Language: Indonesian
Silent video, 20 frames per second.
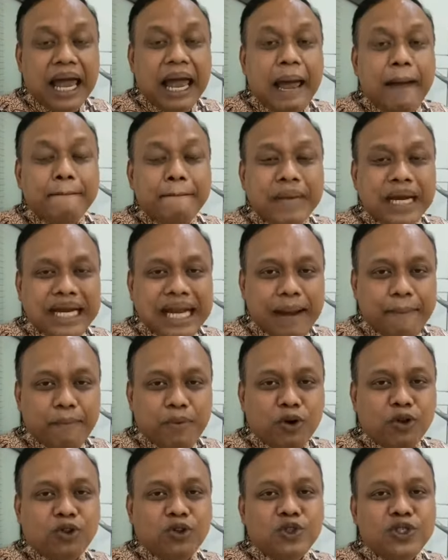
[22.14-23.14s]
Medan
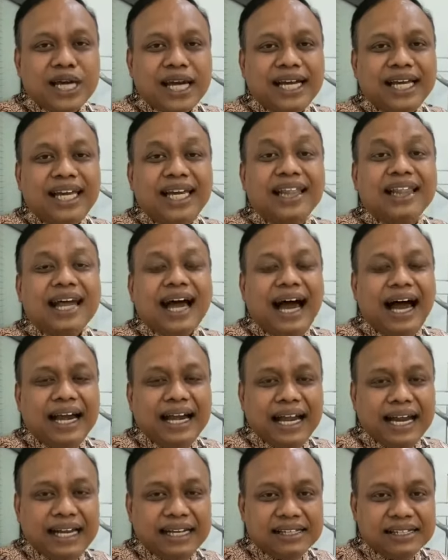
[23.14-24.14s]
perutusan kita, Anda
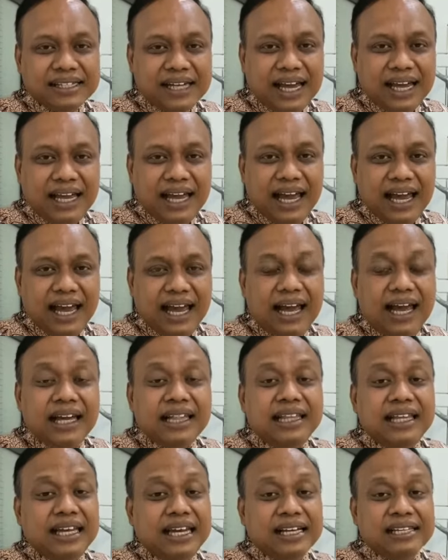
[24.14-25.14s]
dan saya,
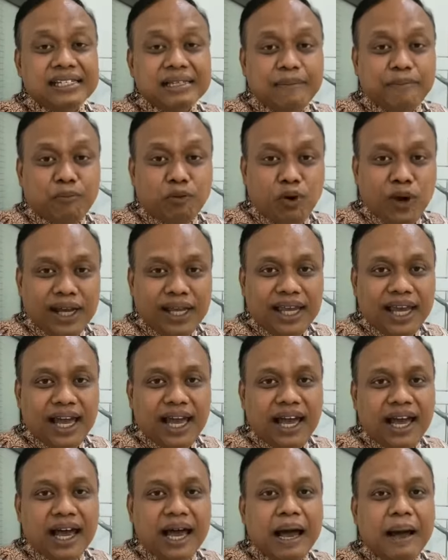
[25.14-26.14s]
tidak
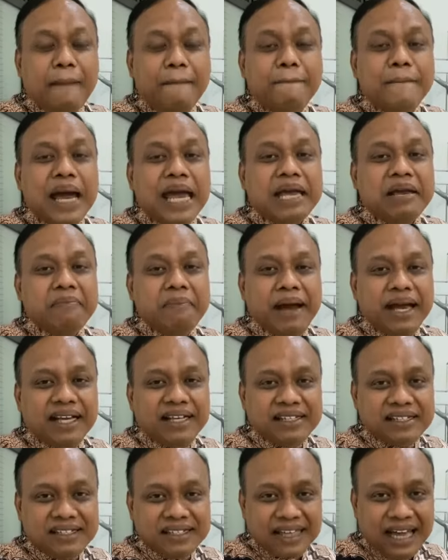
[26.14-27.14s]
semuanya
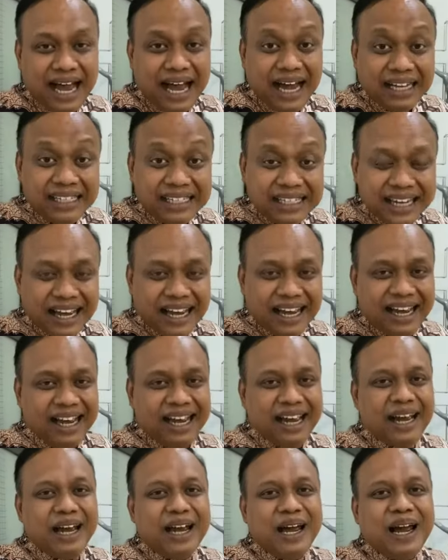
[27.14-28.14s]
baik-baik aja
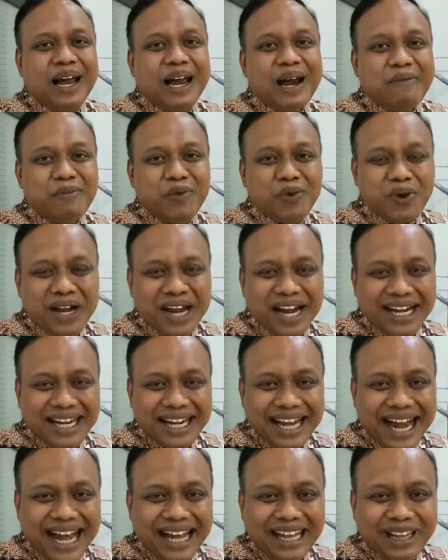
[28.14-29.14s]
mudah
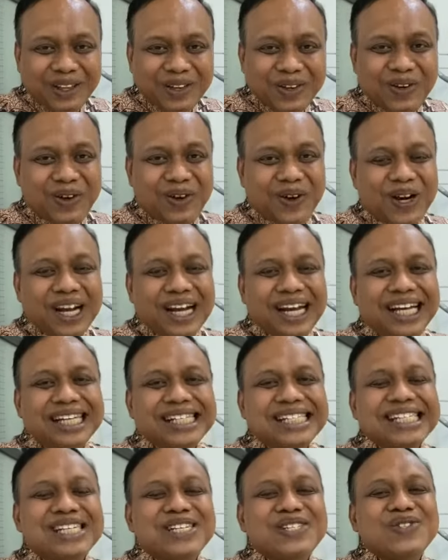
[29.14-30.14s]
diatur
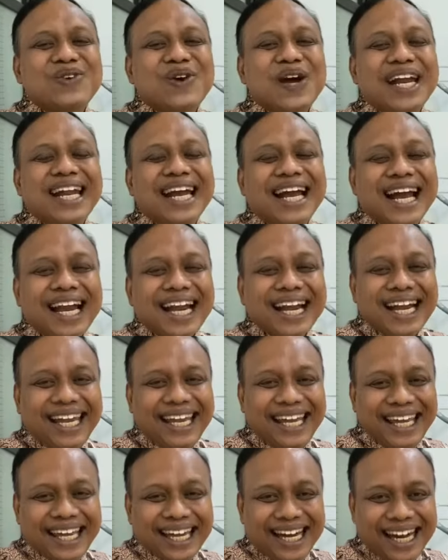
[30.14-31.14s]
sesuai dengan
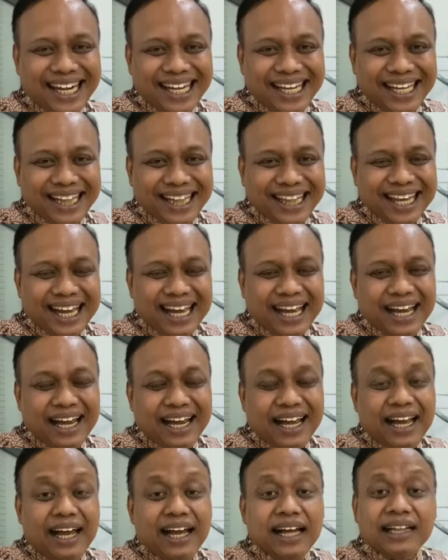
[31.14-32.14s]
keinginan kita.
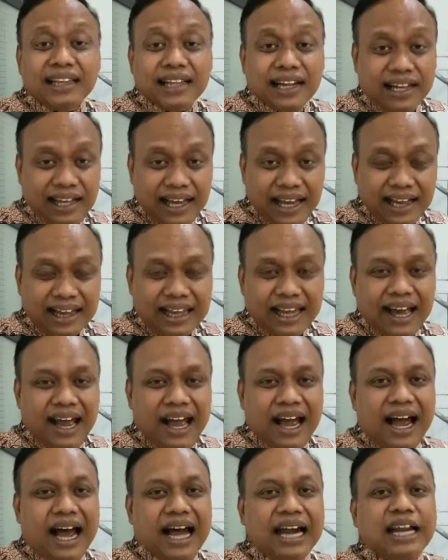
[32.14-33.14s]
Ternyata
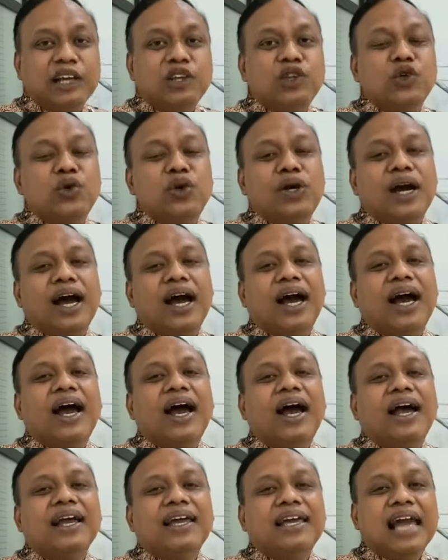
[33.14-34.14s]
ada juga
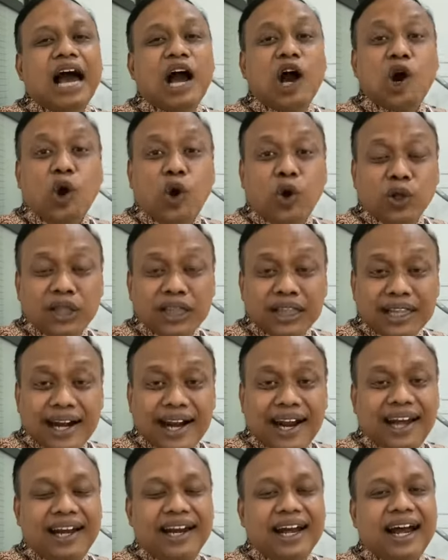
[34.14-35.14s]
yang kontra
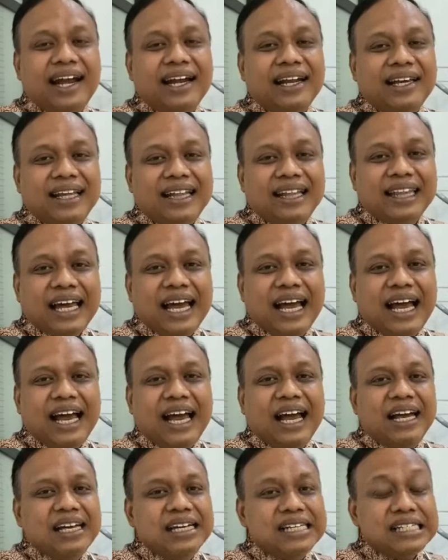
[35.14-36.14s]
dengan kita,
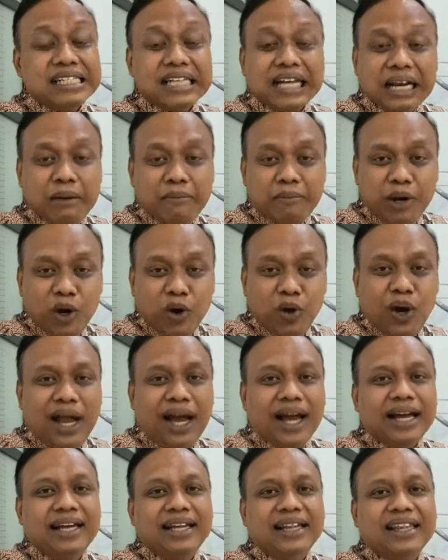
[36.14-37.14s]
sering menolak
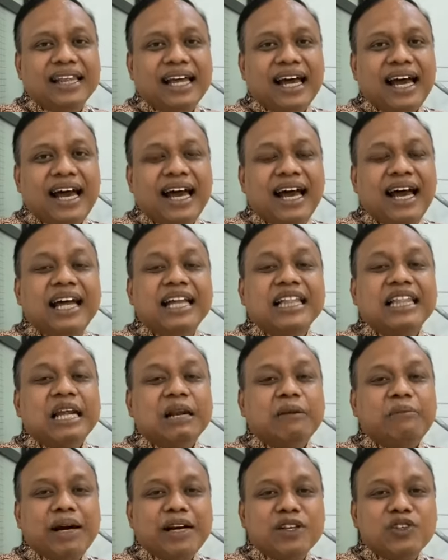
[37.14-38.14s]
kita,
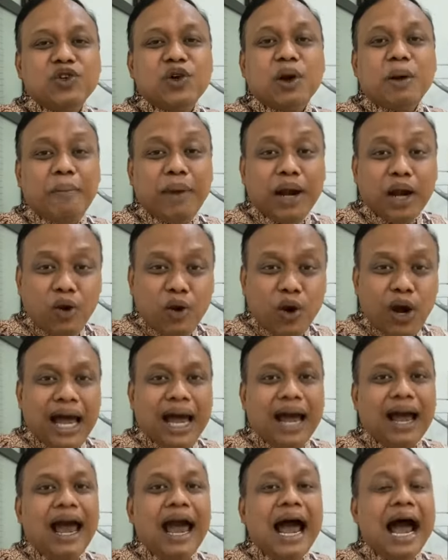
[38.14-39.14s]
termasuk
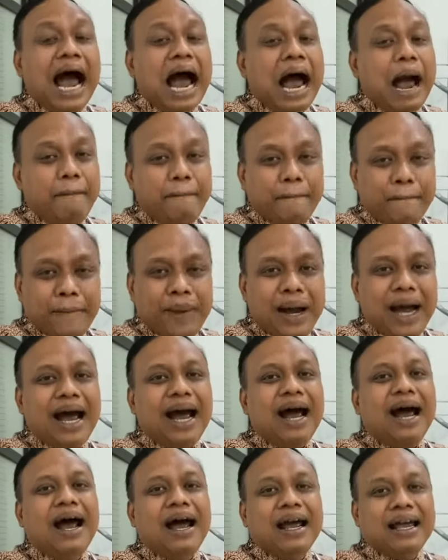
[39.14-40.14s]
menolak
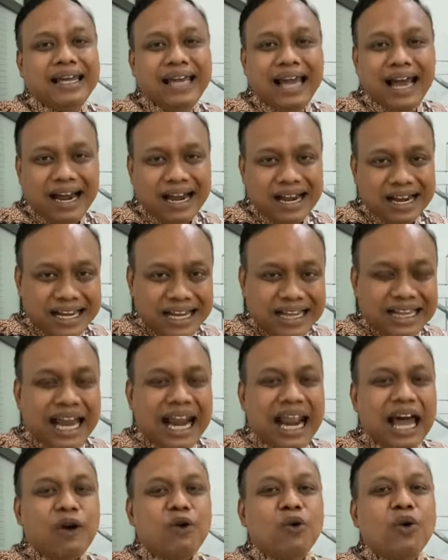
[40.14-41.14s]
apa yang kita
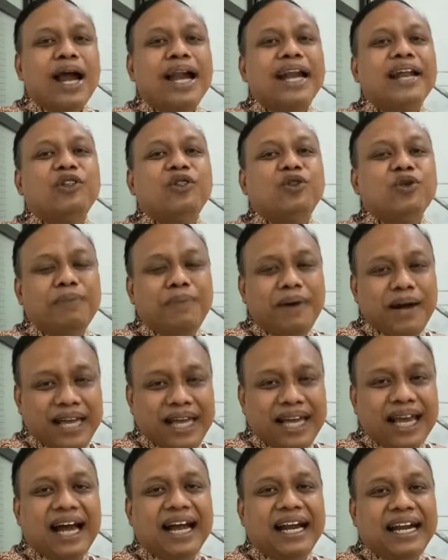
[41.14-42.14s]
lakukan itu baik
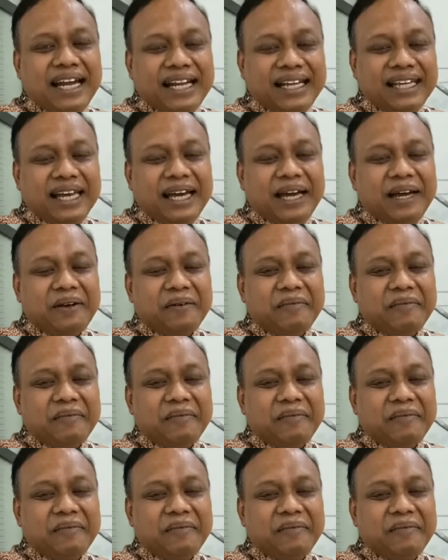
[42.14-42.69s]
adanya.